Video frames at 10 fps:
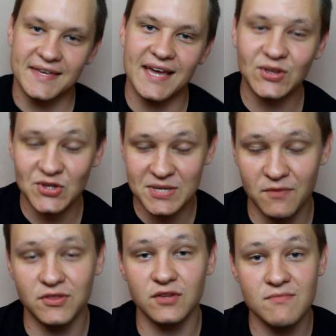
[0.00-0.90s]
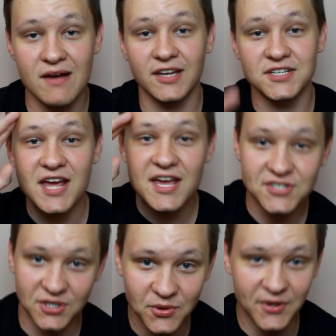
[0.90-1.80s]
jak powinno wymawiać.
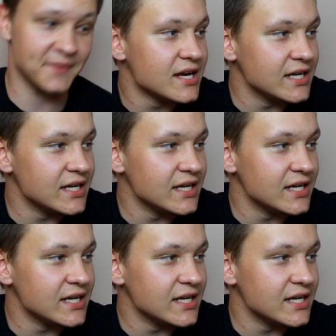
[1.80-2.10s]
Dziękuję.